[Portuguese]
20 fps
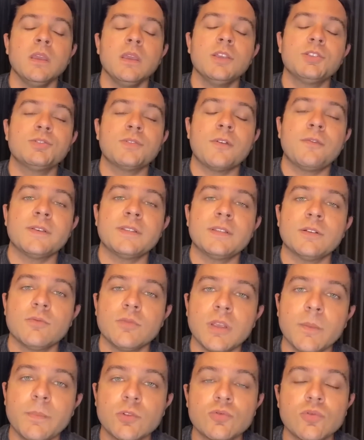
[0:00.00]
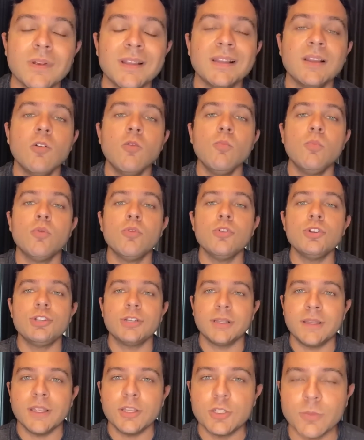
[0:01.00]
isso vai fazer com que a pessoa não busque
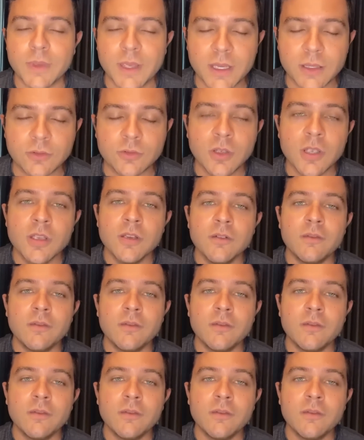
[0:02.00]
atendimento,